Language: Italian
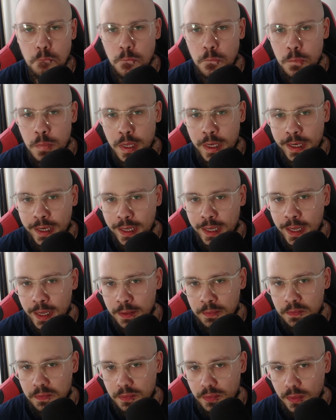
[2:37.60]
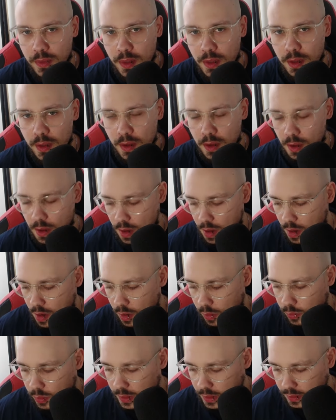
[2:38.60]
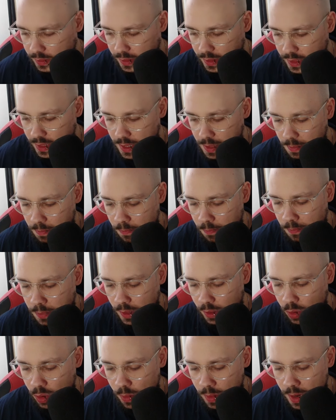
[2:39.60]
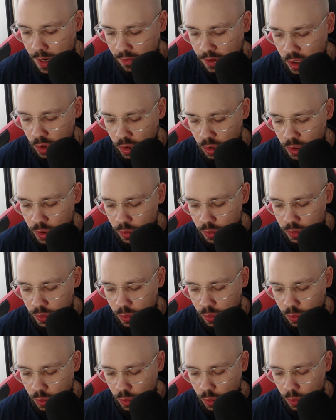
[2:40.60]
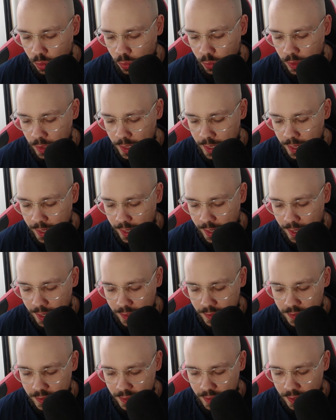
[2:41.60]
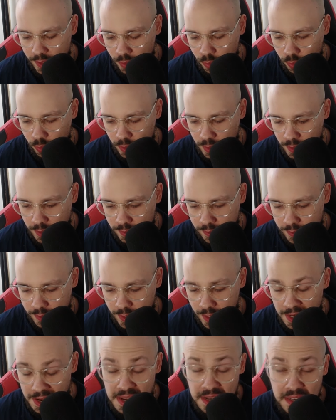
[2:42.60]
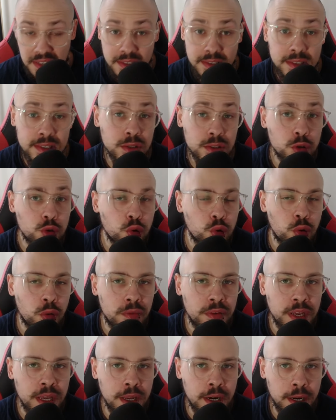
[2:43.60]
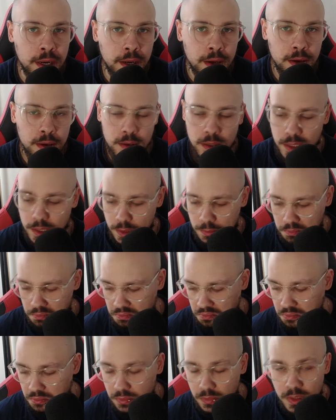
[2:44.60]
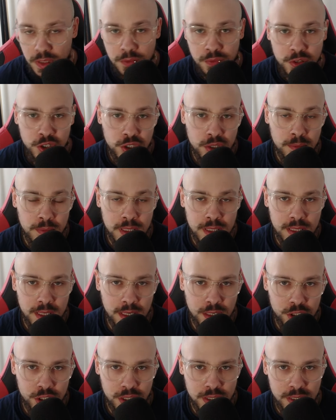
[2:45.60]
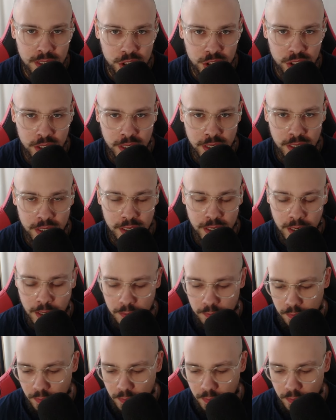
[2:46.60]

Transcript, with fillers: Perché queste, per come la vedo io, sono quelle classiche notizie che se sono vere difficilmente la gente ci crederà.